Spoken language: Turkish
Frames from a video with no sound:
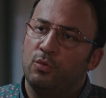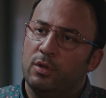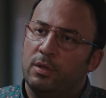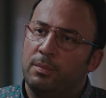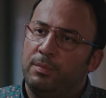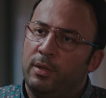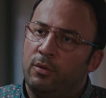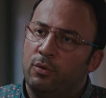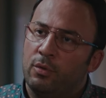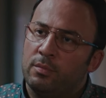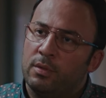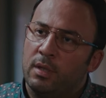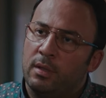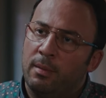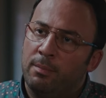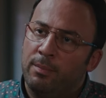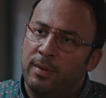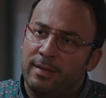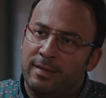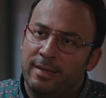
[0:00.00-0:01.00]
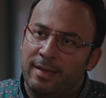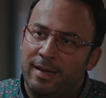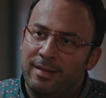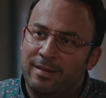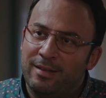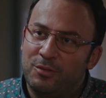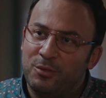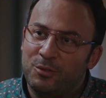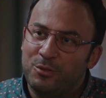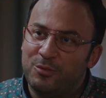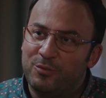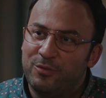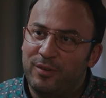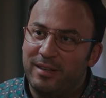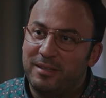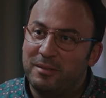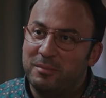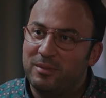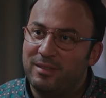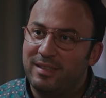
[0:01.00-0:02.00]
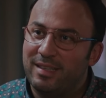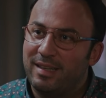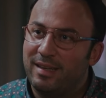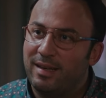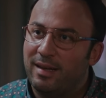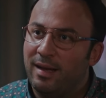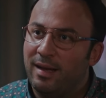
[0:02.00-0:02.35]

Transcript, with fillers: bunları biliyorum zaten bana niye anlatıyorsun Fatih bunları?